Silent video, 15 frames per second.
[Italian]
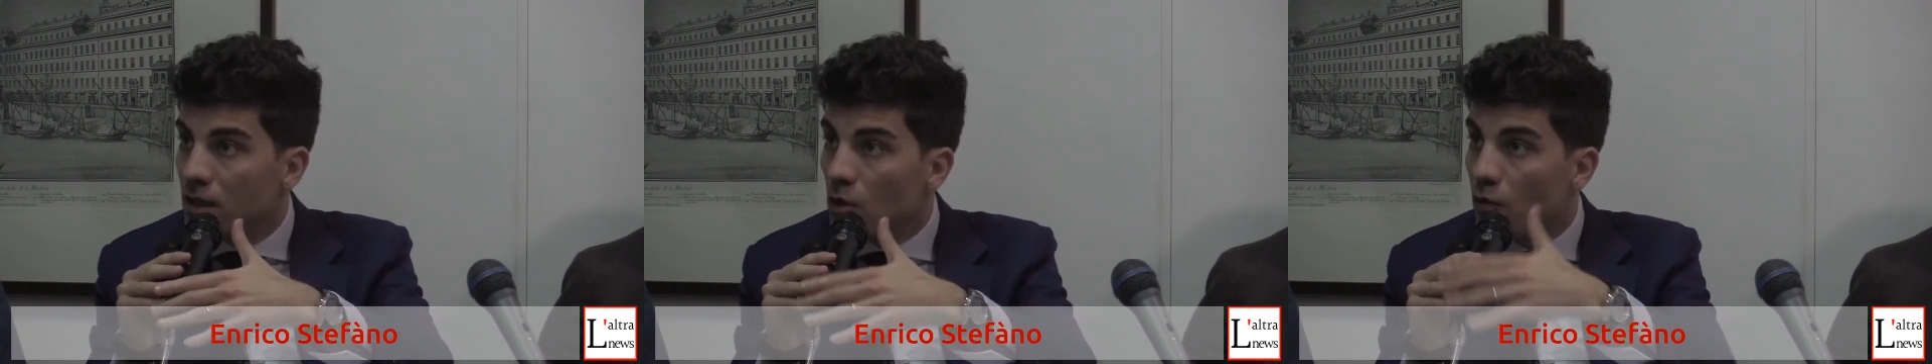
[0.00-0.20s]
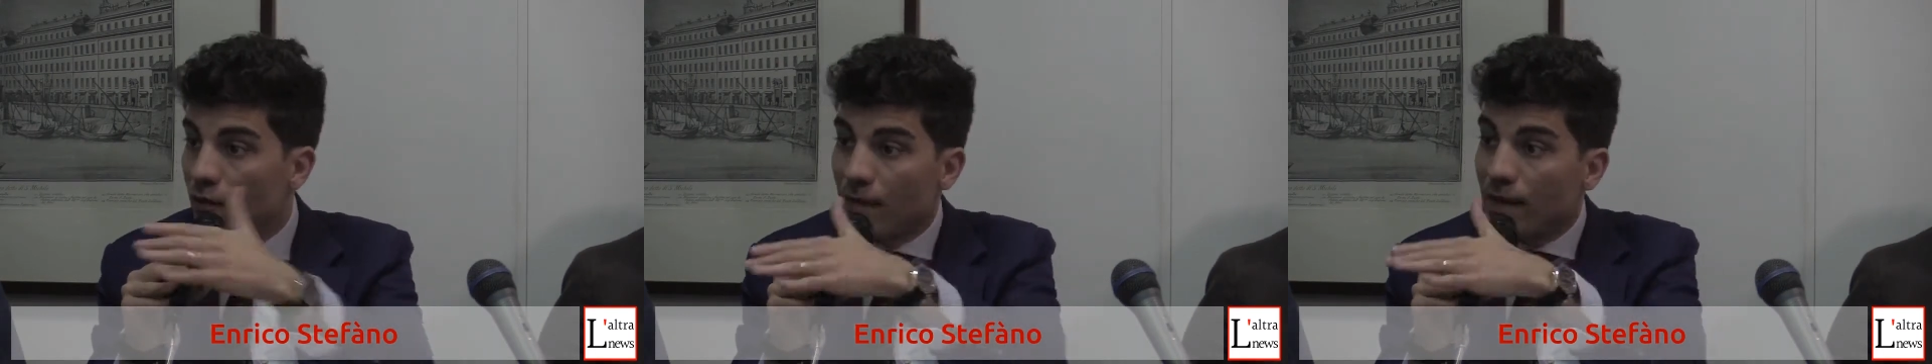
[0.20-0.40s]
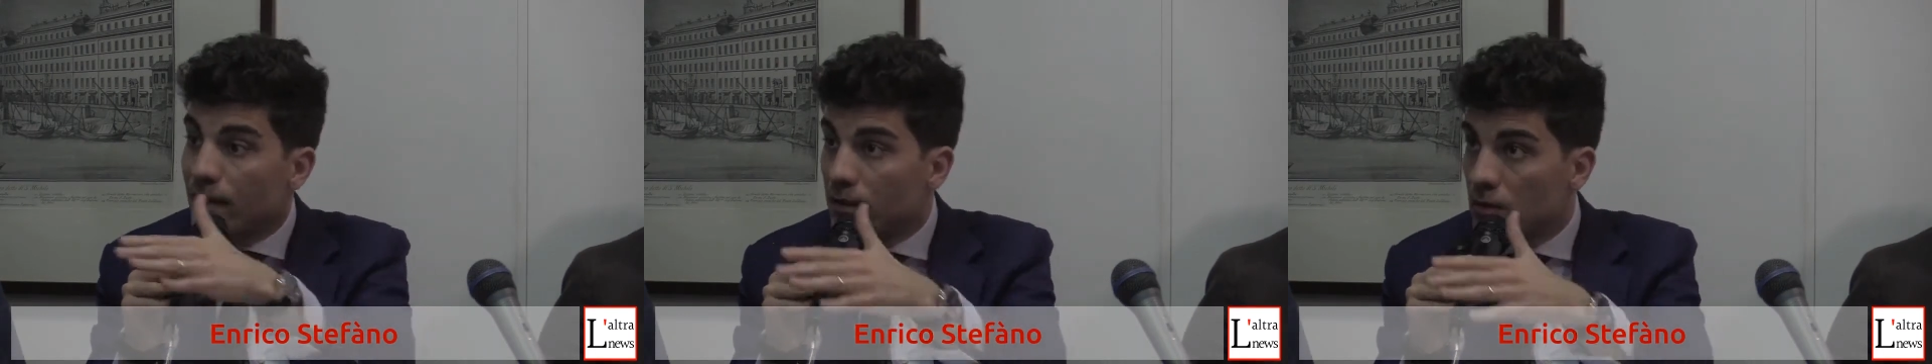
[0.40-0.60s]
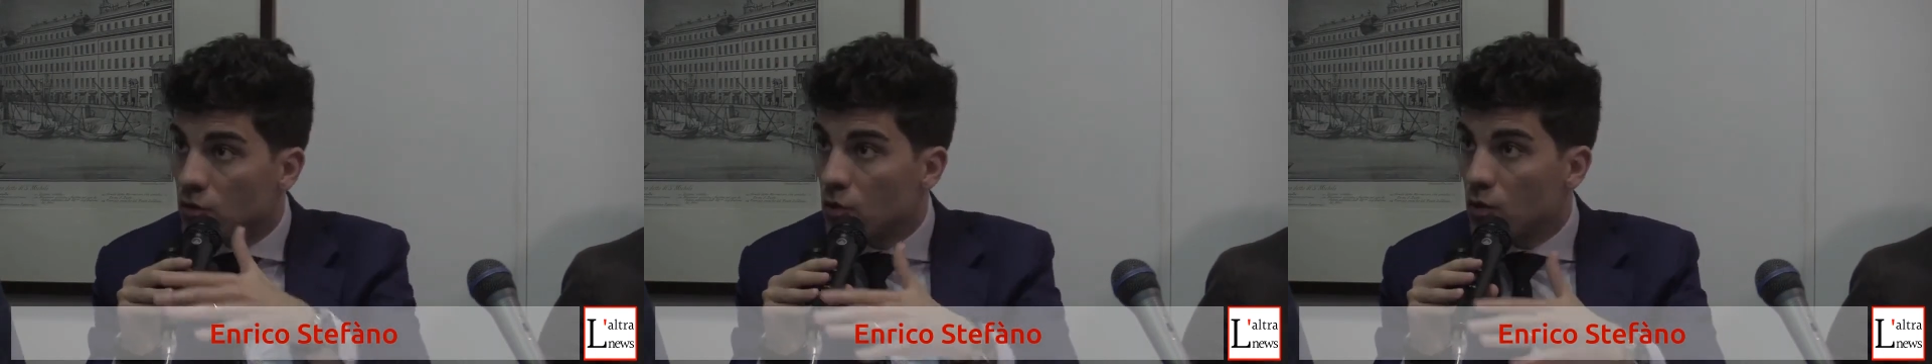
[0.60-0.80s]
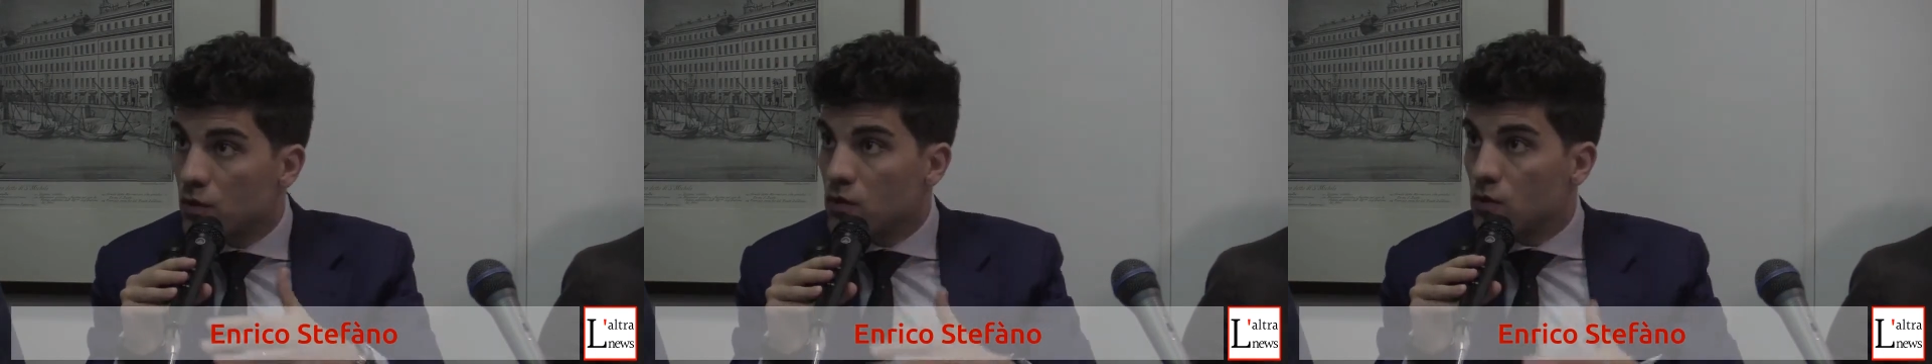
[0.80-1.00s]
dell'offerta,
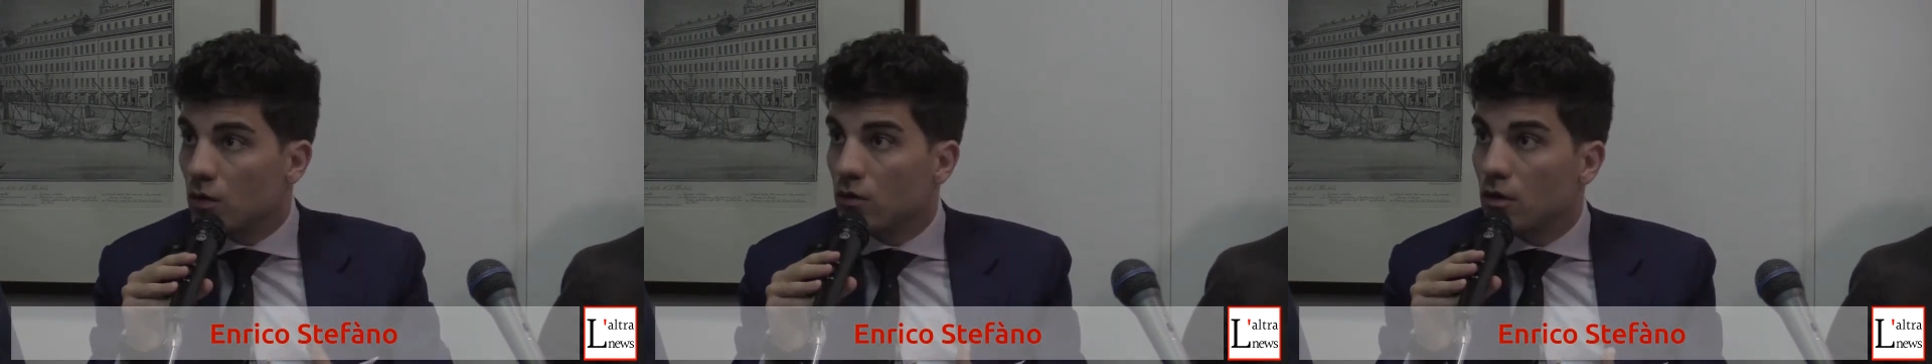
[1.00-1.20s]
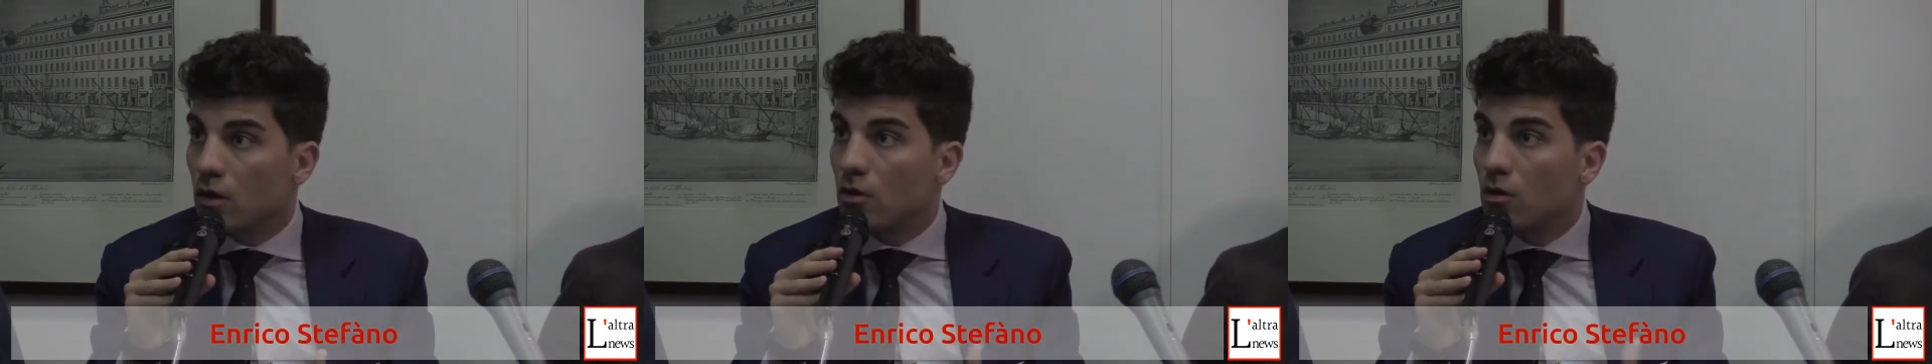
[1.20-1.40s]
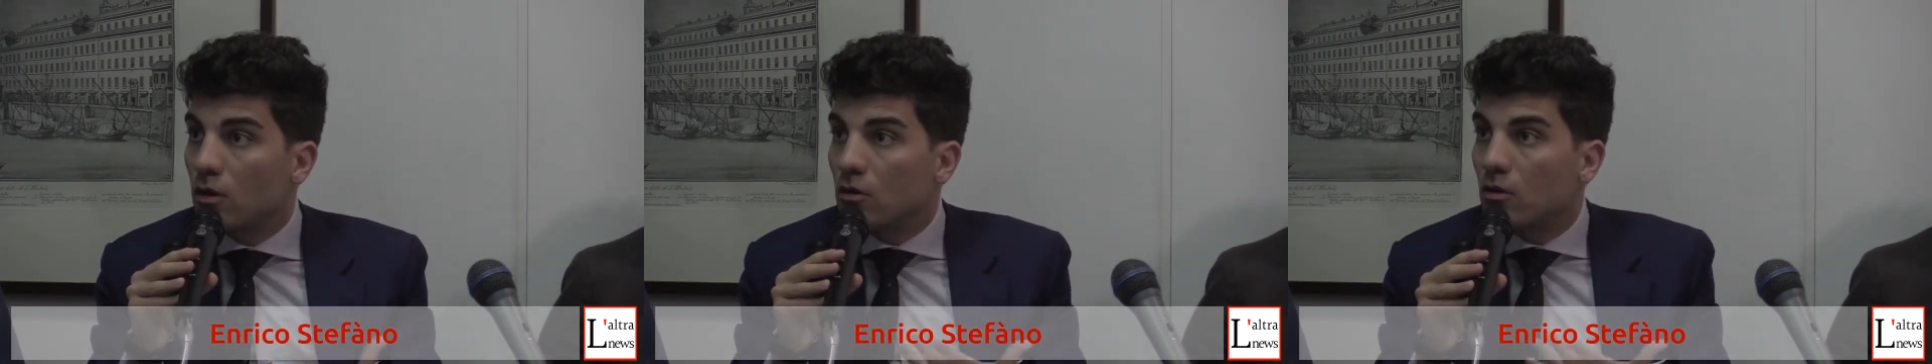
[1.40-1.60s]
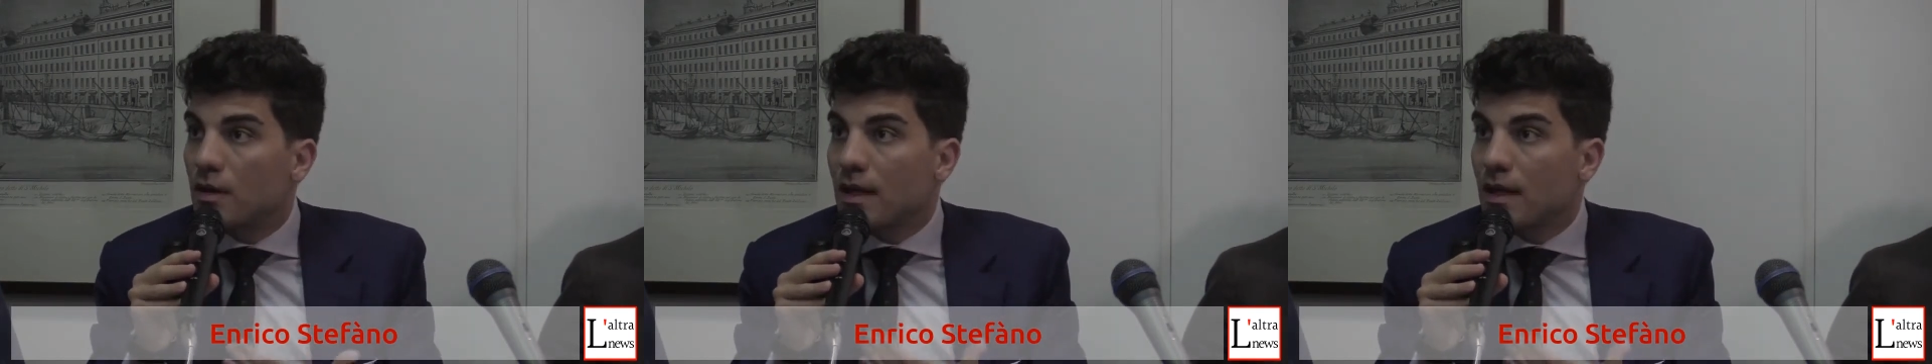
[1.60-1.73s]
su questo sono d'accordo,